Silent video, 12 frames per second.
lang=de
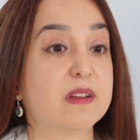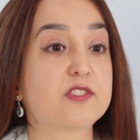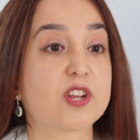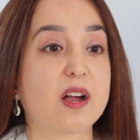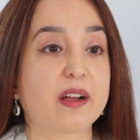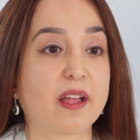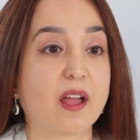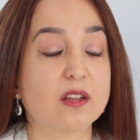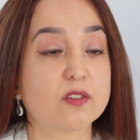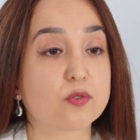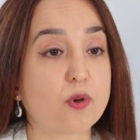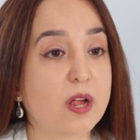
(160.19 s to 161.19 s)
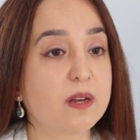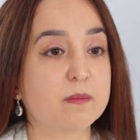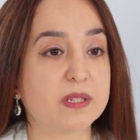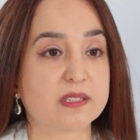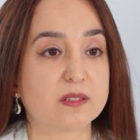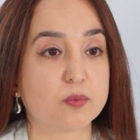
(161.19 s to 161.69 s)
Welche Arealen können
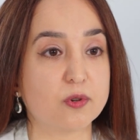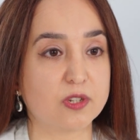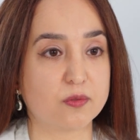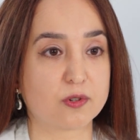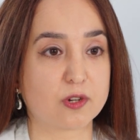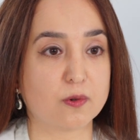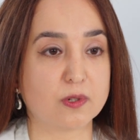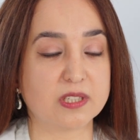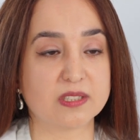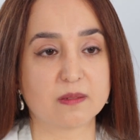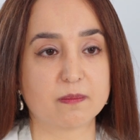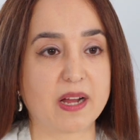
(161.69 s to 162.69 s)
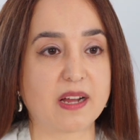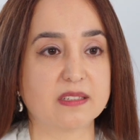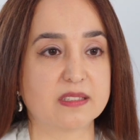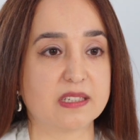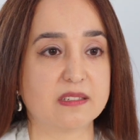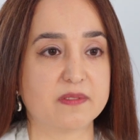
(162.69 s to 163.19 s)
mit den Polynukleotiden
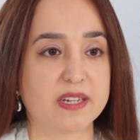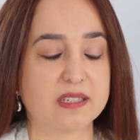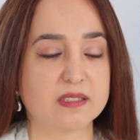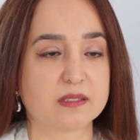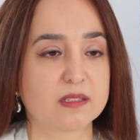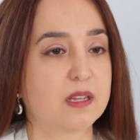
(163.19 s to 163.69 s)
behandelt werden?